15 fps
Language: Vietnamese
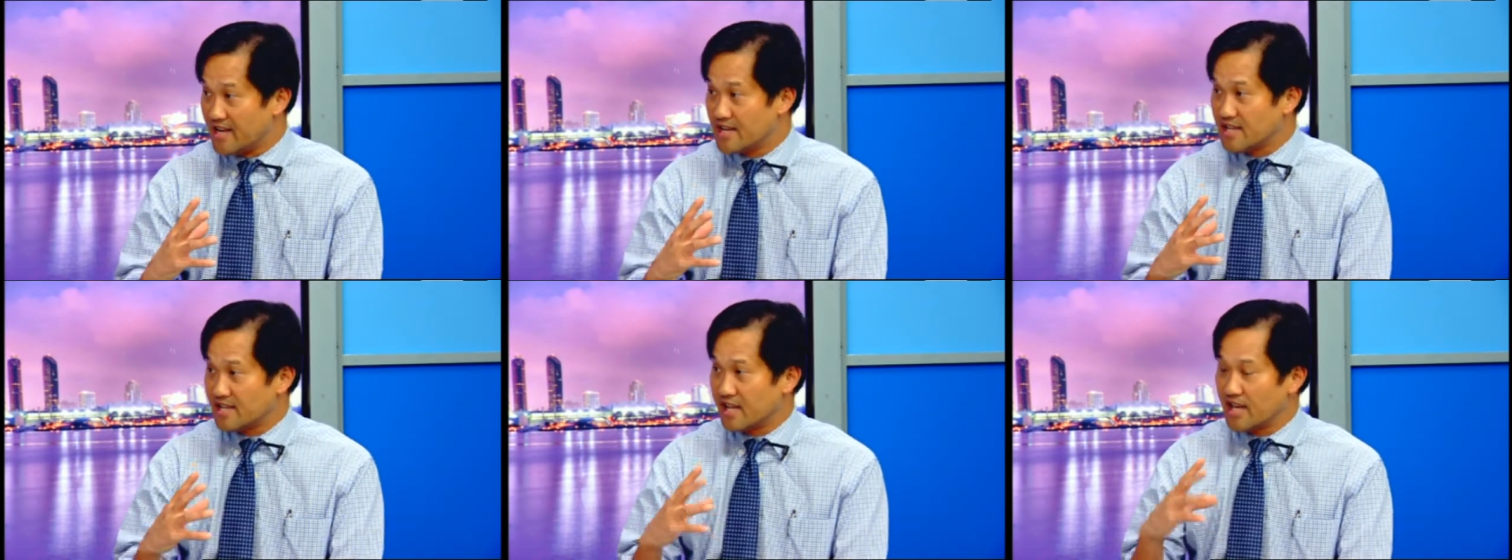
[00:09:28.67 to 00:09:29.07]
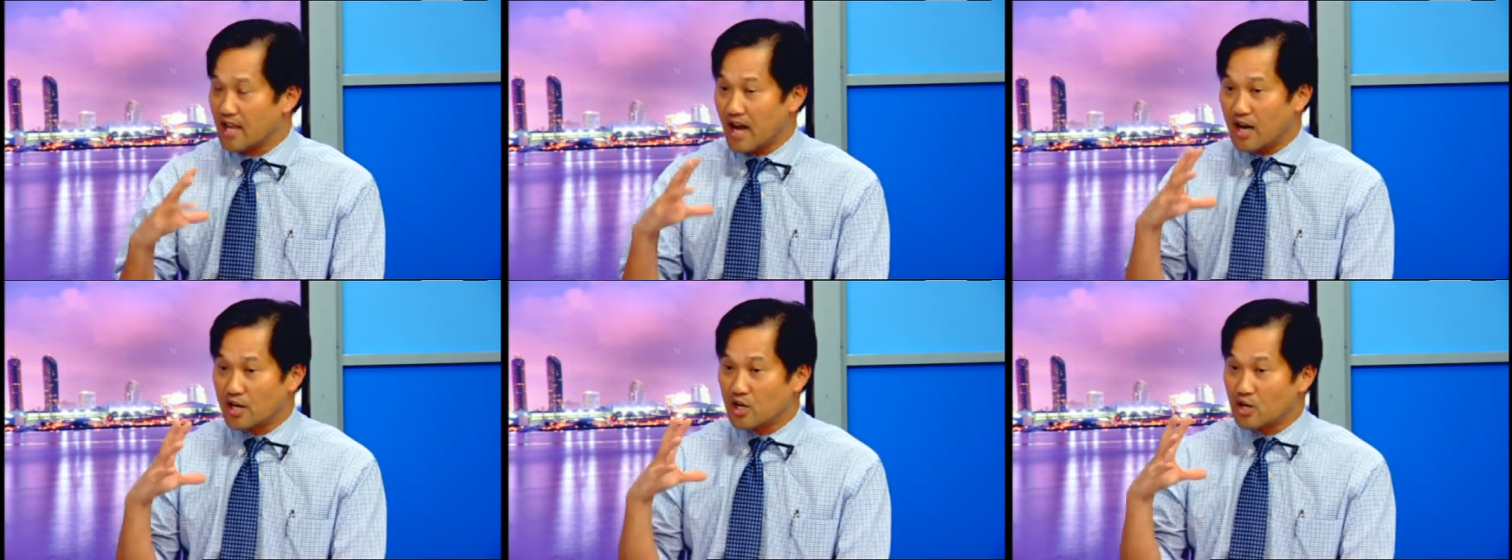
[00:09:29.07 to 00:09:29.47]
yeah. nghĩa
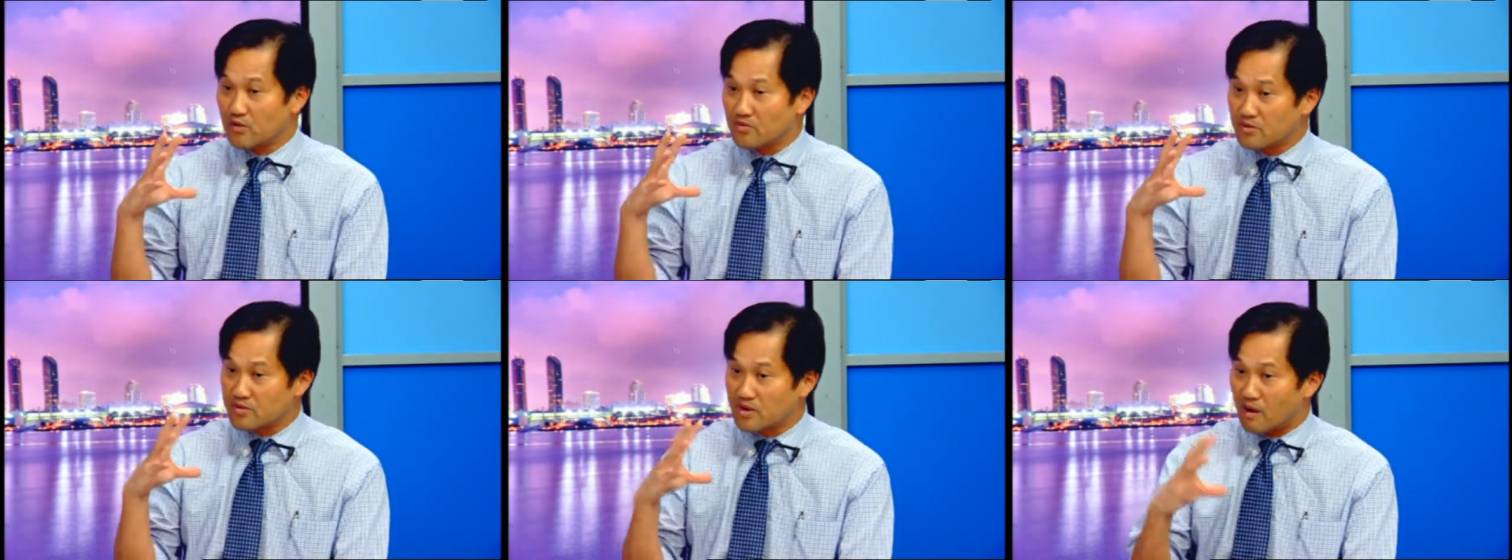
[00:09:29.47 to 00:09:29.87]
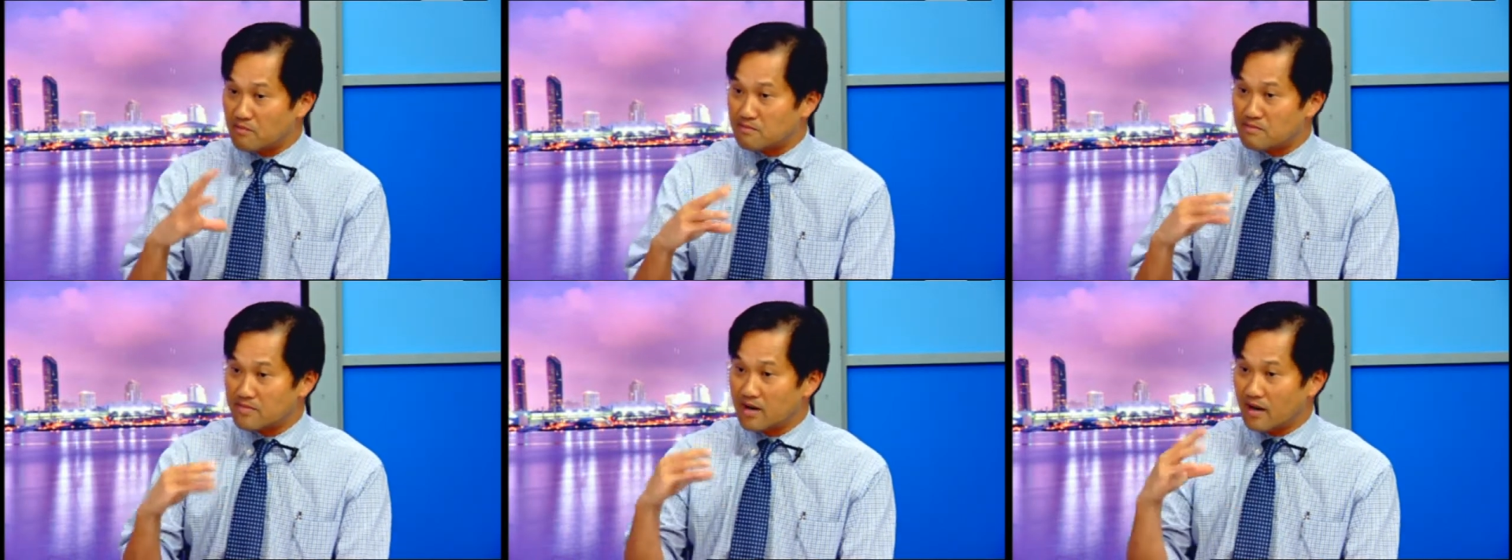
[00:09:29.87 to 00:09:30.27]
là nó đập
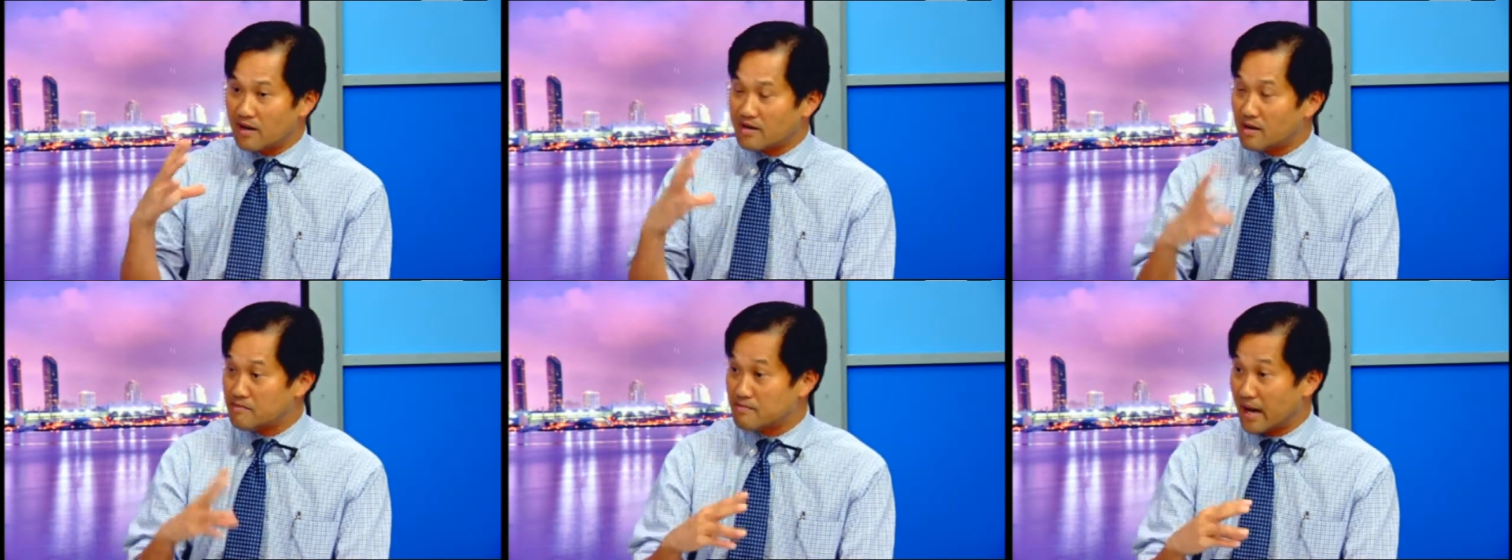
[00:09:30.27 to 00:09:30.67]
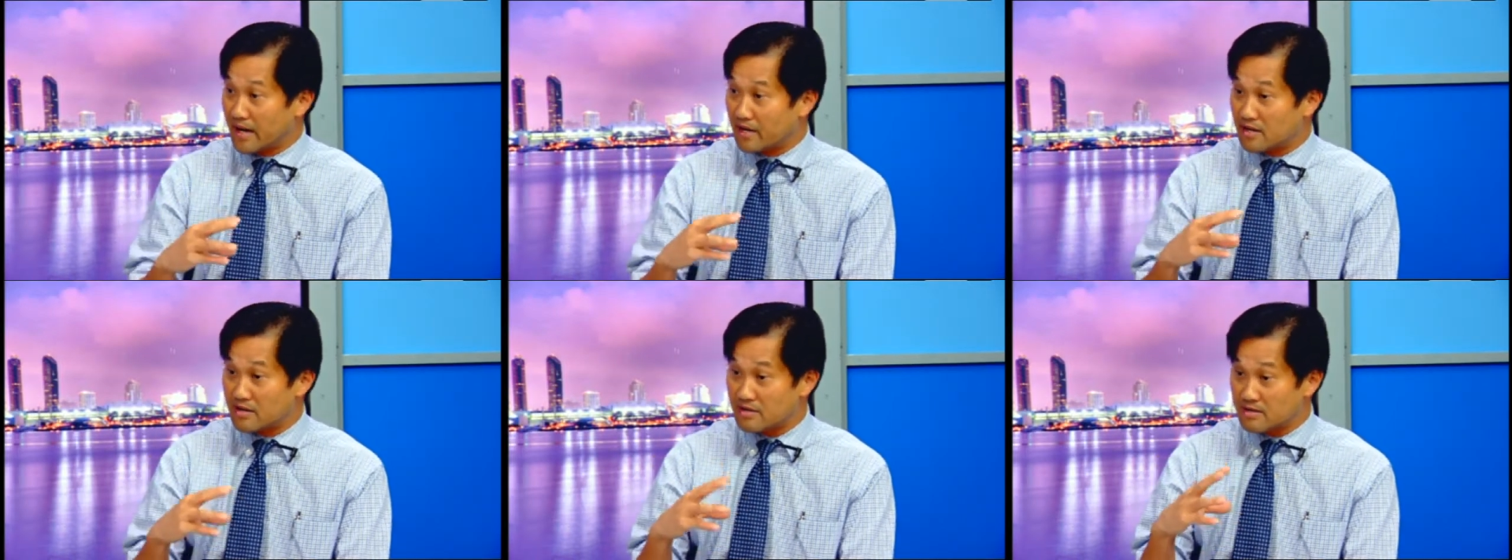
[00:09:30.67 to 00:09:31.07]
đập, đập
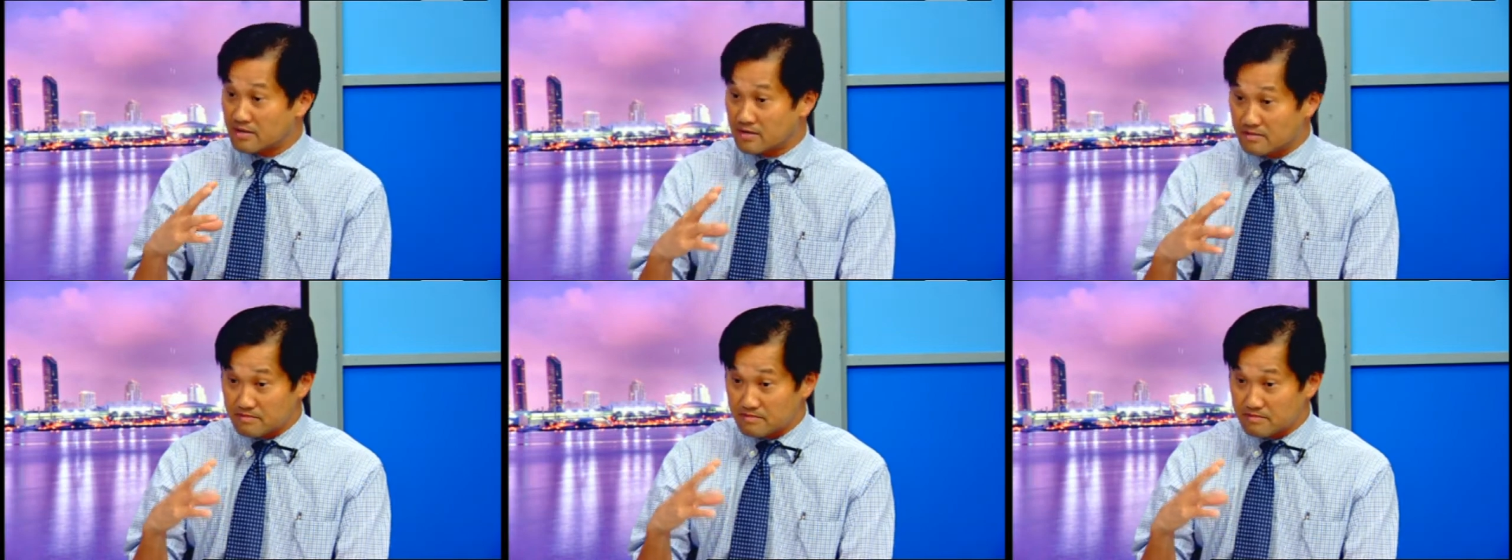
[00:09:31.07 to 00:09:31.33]
mạnh